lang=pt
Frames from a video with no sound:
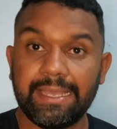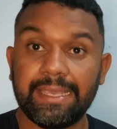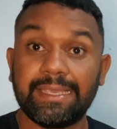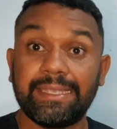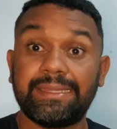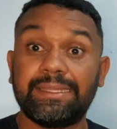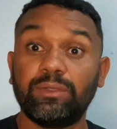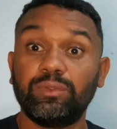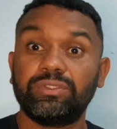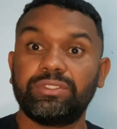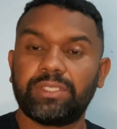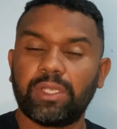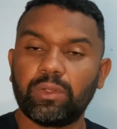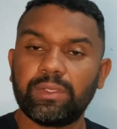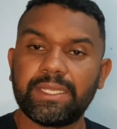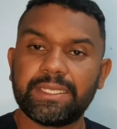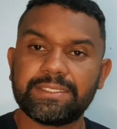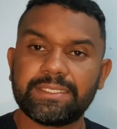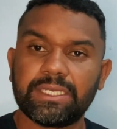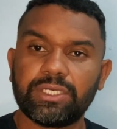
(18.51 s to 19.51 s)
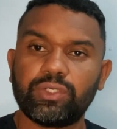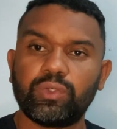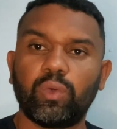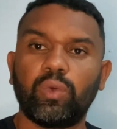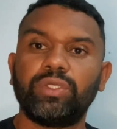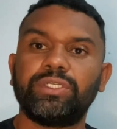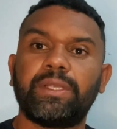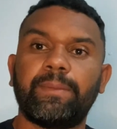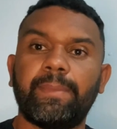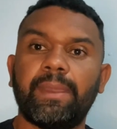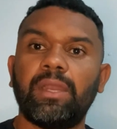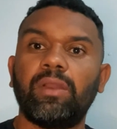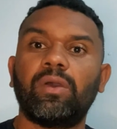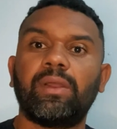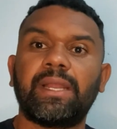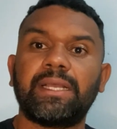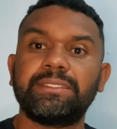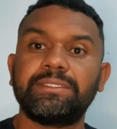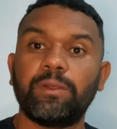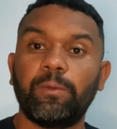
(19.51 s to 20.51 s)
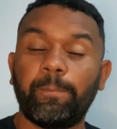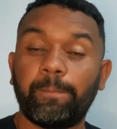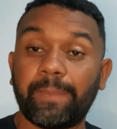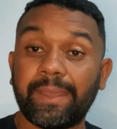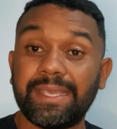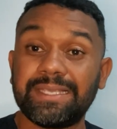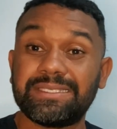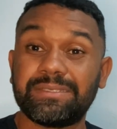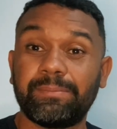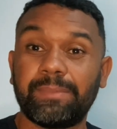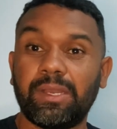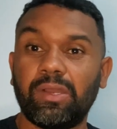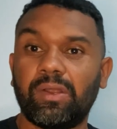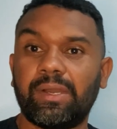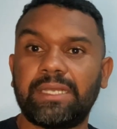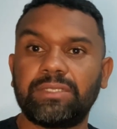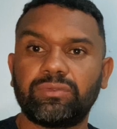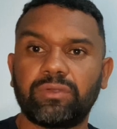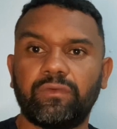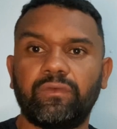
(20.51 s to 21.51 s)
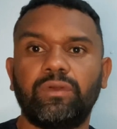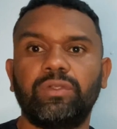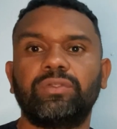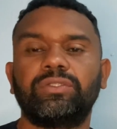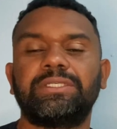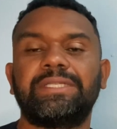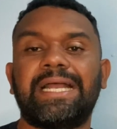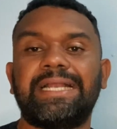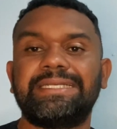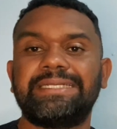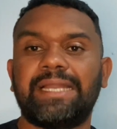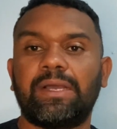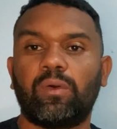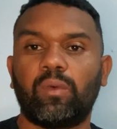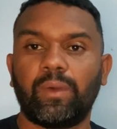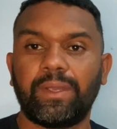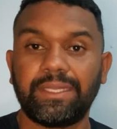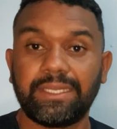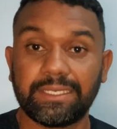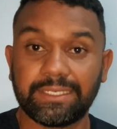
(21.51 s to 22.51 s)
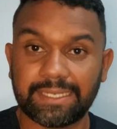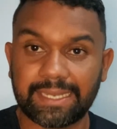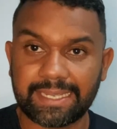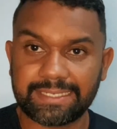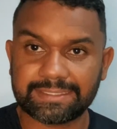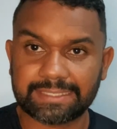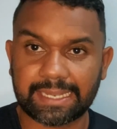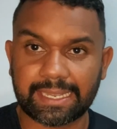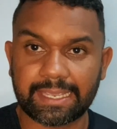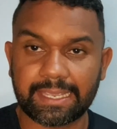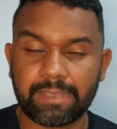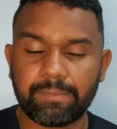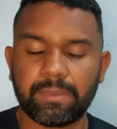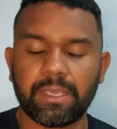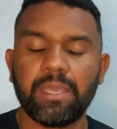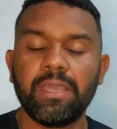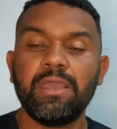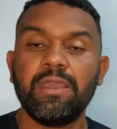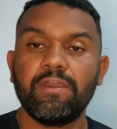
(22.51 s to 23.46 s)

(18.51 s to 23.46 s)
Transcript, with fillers: Então, seu desejo hoje é melhorar seu pace, melhorar sua velocidade na corrida de 10 km,